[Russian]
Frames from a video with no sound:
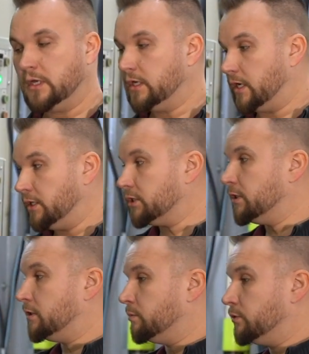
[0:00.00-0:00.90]
Конечно,
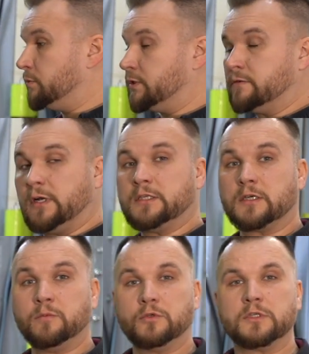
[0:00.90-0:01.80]
это будет позволять
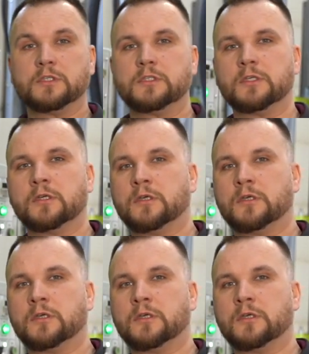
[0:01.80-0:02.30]
работать с